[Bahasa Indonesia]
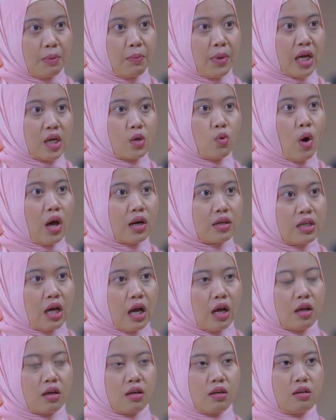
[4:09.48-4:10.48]
sama
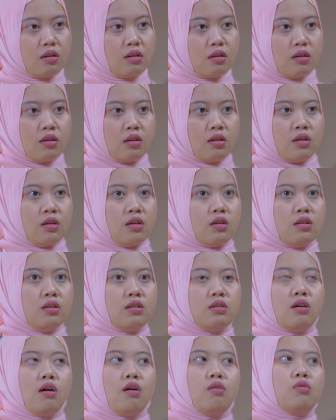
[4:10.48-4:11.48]
keluarga. Hmm.
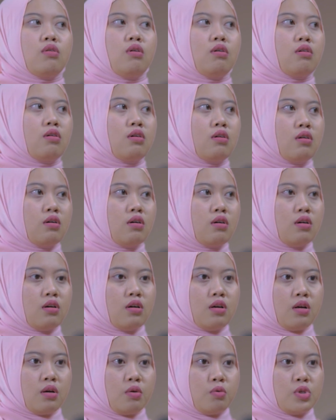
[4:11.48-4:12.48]
Ini ya Allah,
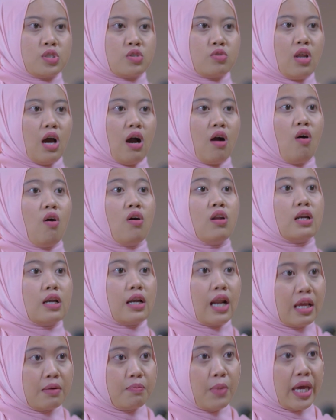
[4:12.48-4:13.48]
wisuda
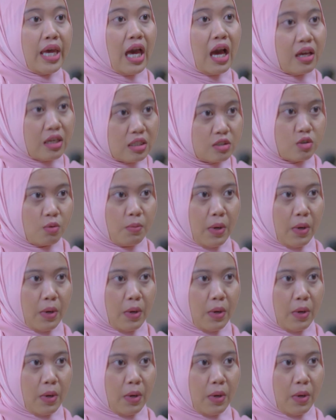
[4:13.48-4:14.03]
online bayangin